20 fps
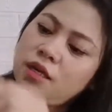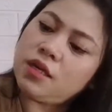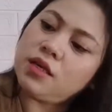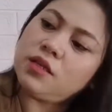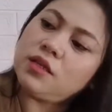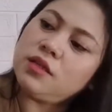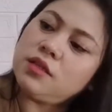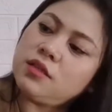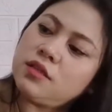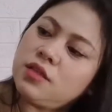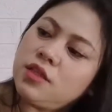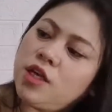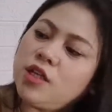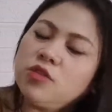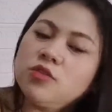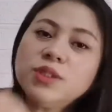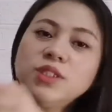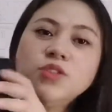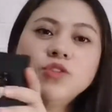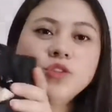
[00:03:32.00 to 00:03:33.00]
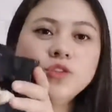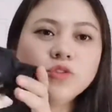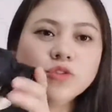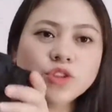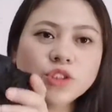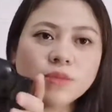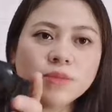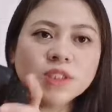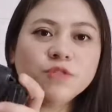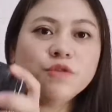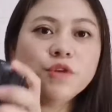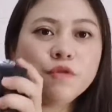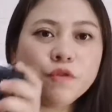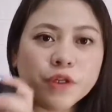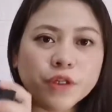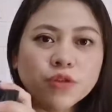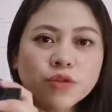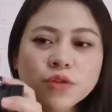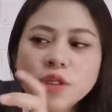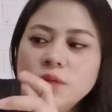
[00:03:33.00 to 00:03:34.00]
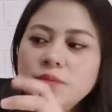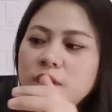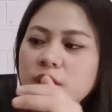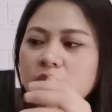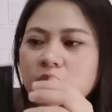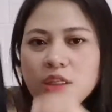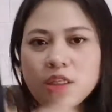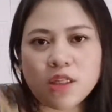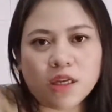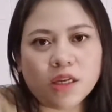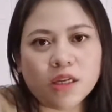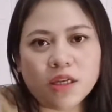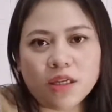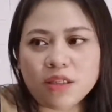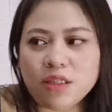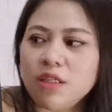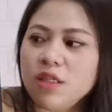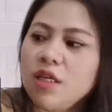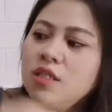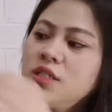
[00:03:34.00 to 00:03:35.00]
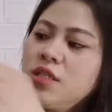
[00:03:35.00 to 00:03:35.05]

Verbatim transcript: And, yan. Gusto, gusto ko siya. Mas preferred kong gamitin na nakaganyan.